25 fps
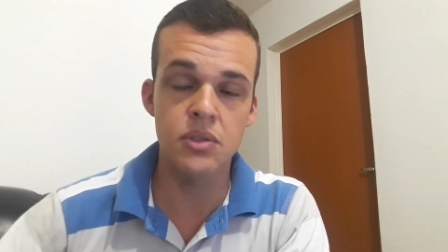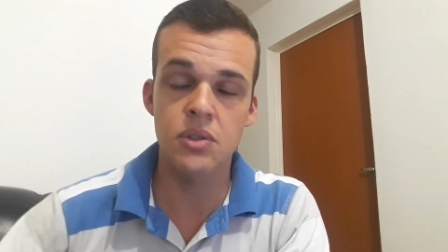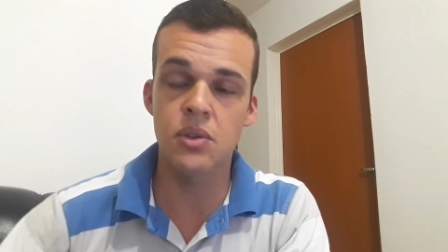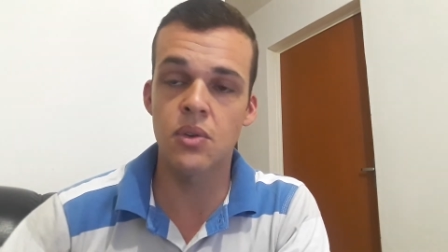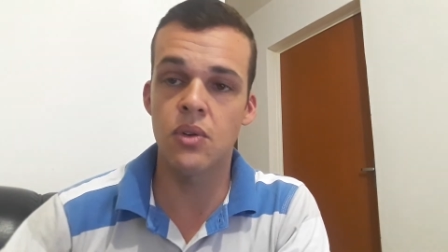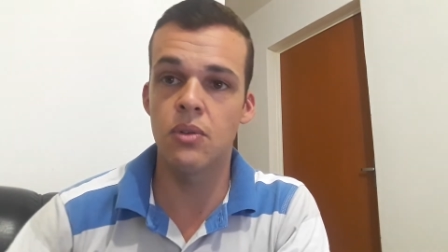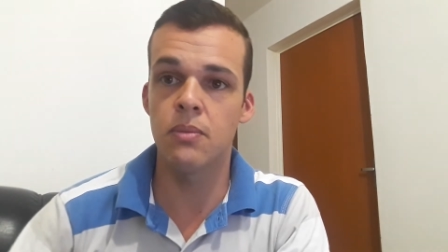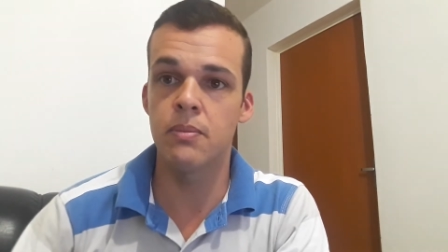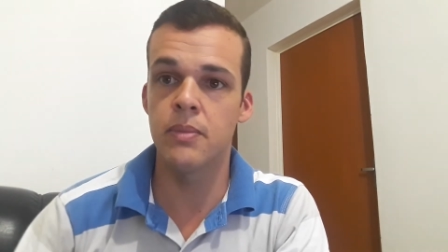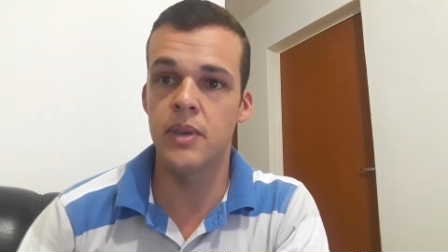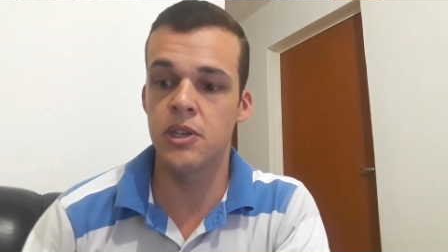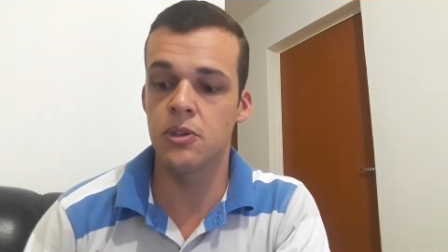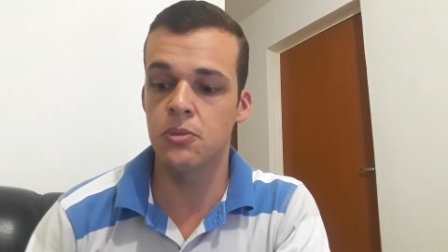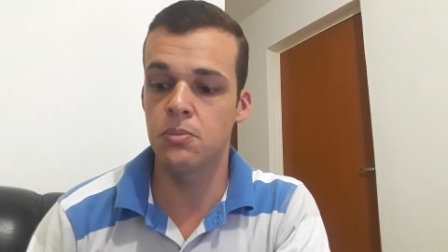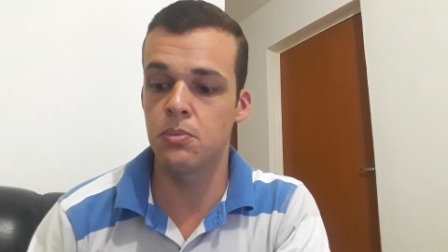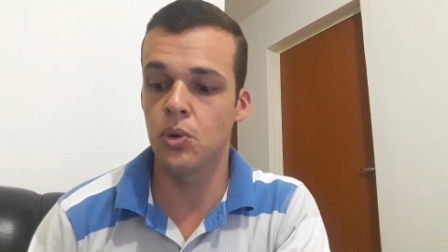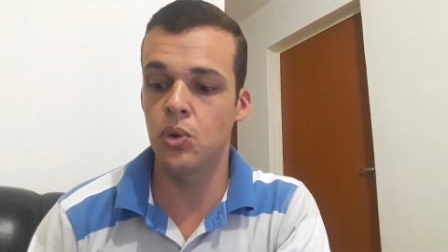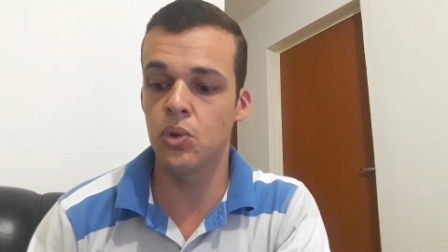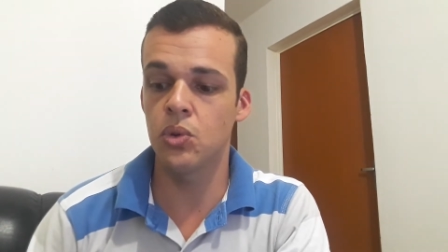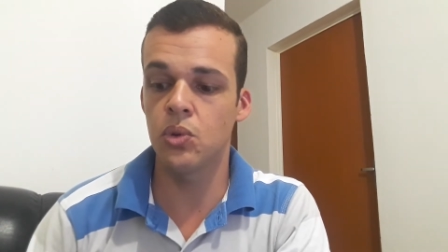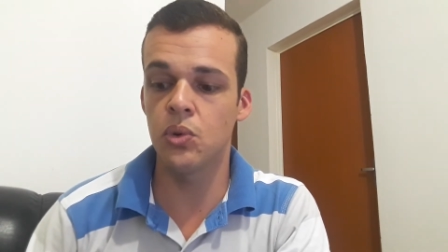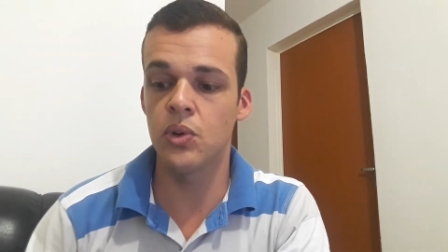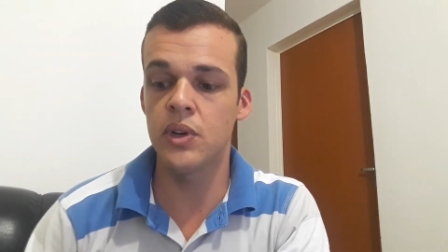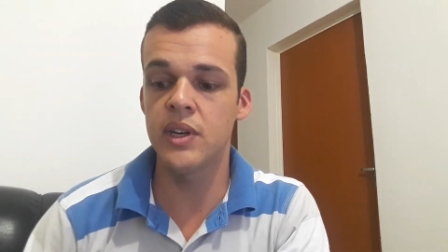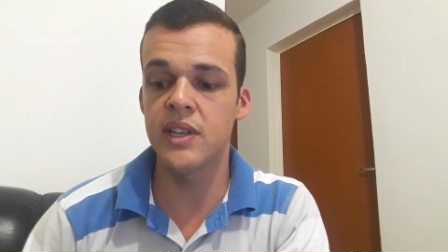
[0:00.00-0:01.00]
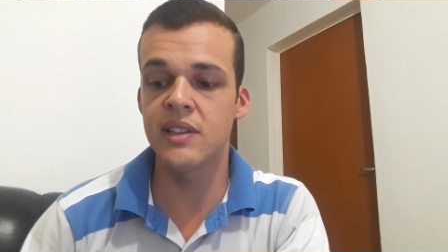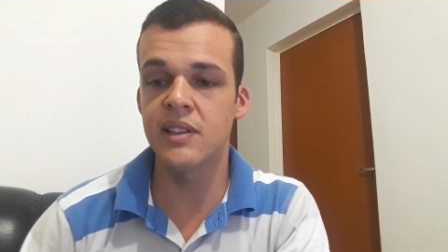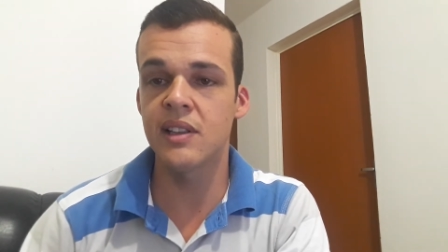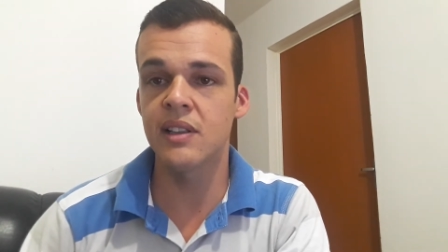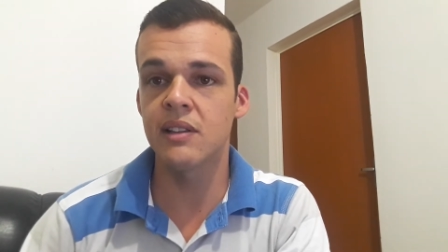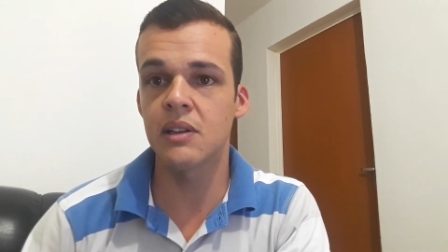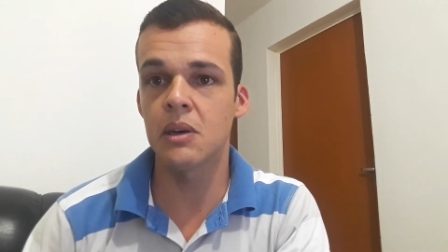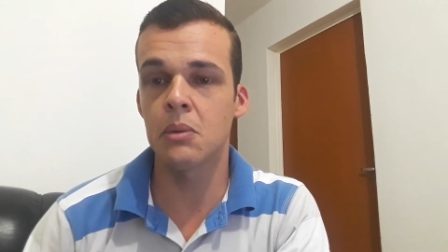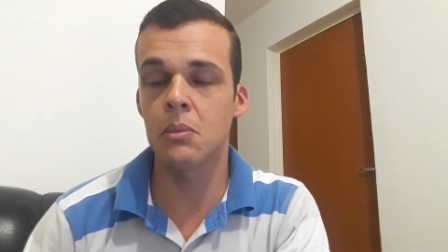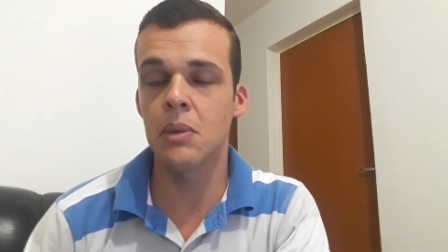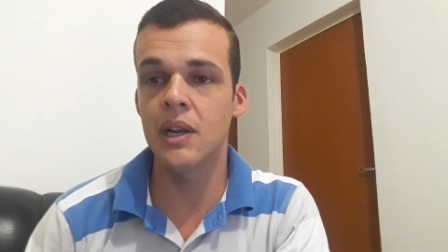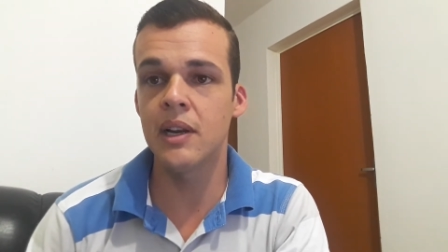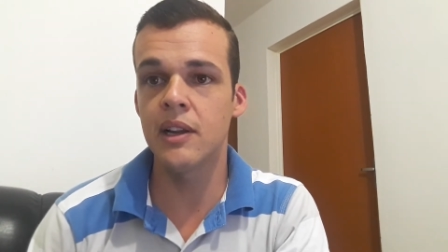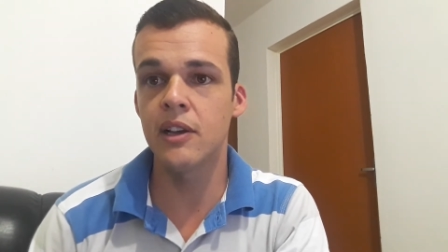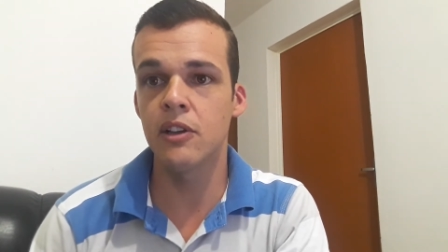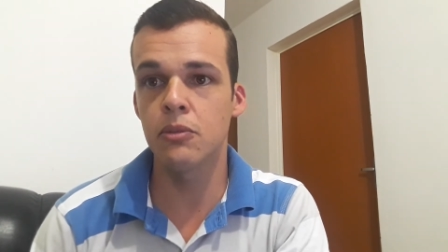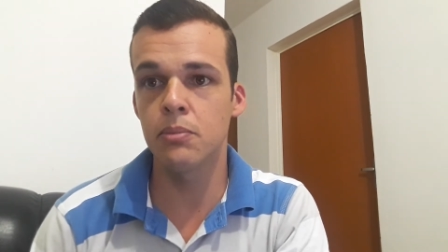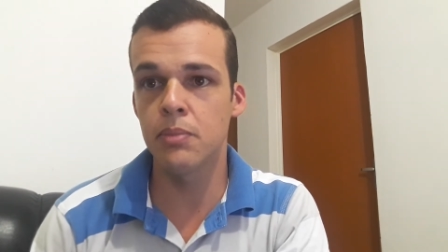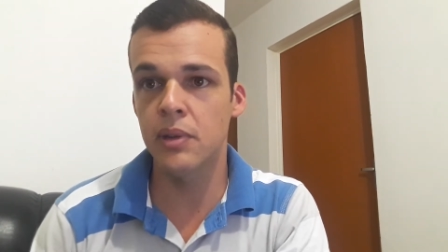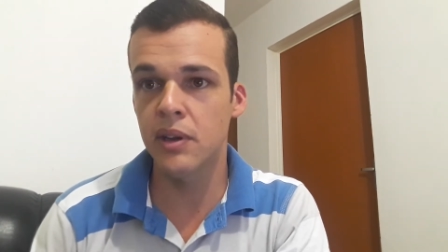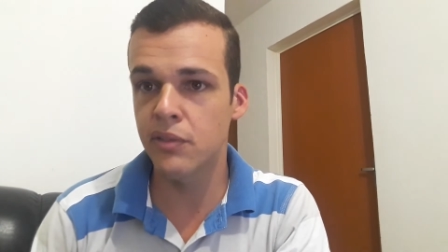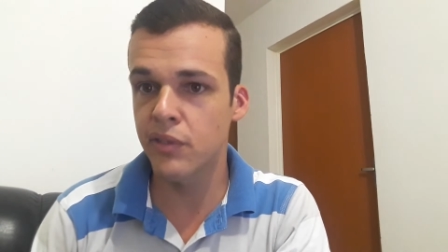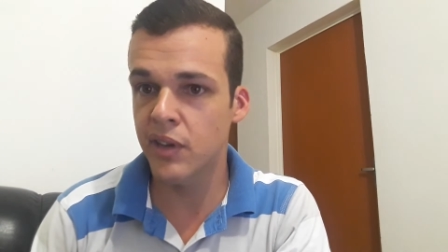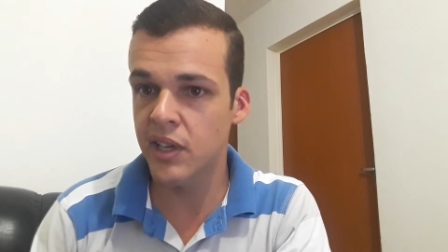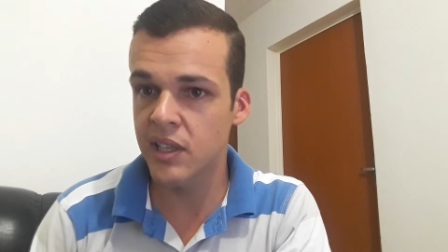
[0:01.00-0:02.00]
com o mesmo motor e está trabalhando
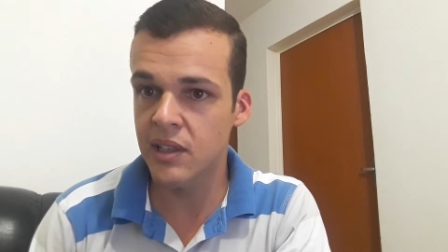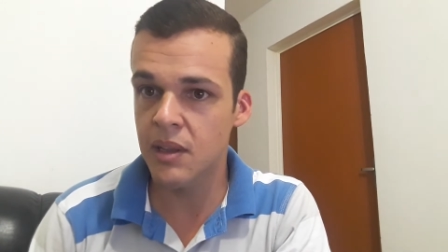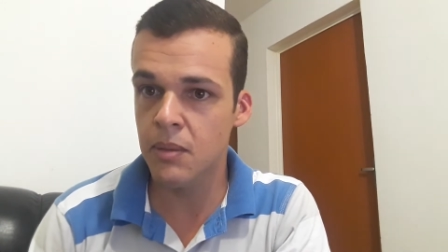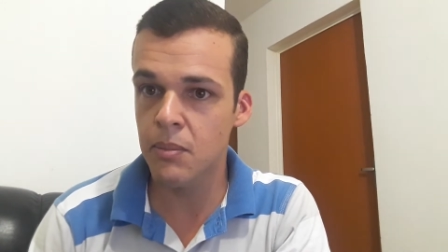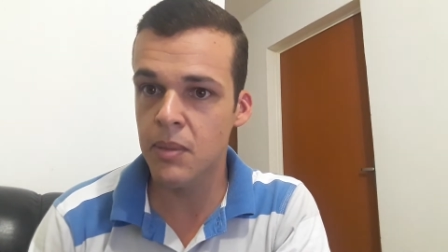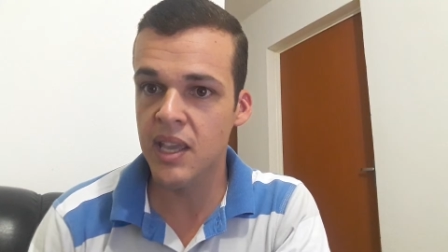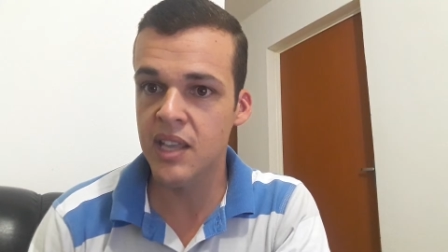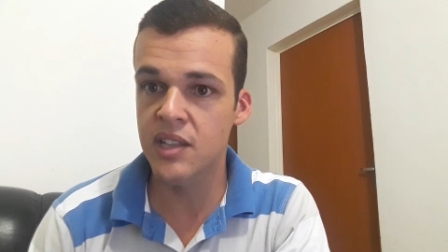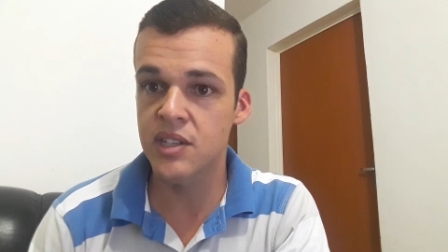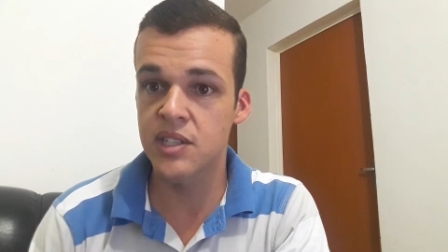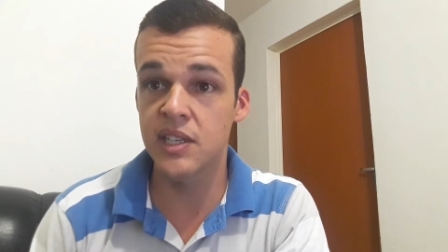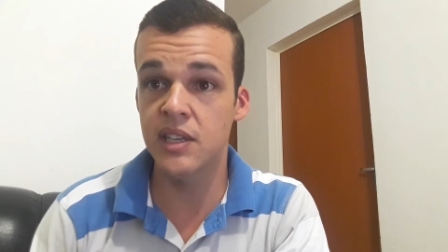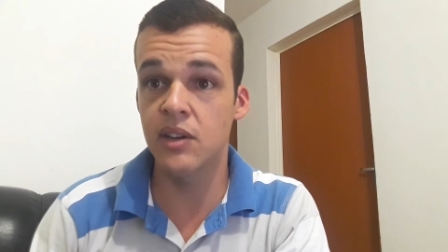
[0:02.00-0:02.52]
perfeitamente.